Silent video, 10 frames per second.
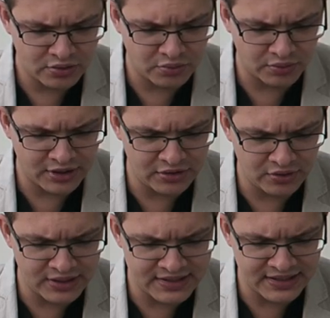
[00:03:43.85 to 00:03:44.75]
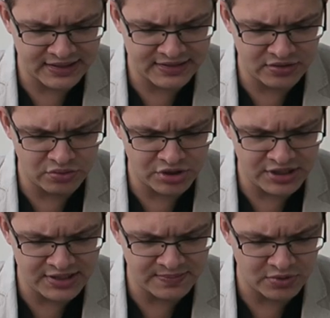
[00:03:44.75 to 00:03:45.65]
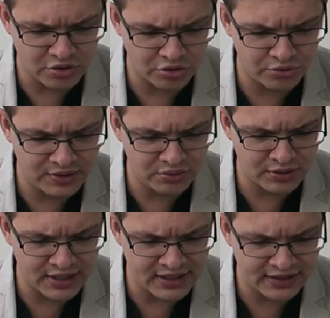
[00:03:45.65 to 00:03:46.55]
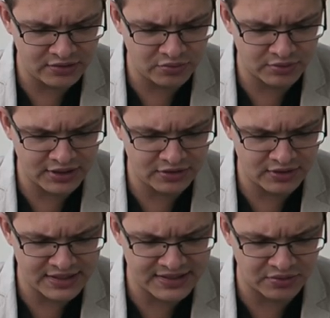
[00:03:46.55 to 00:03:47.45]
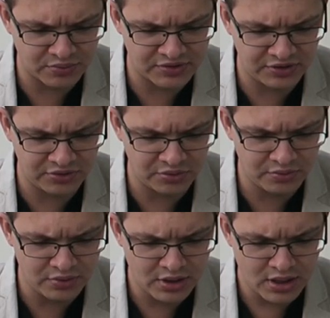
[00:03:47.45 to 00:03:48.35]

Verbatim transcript: condamnant les hérésies du schisme, ensuite aux Galates, condamnant la circoncision,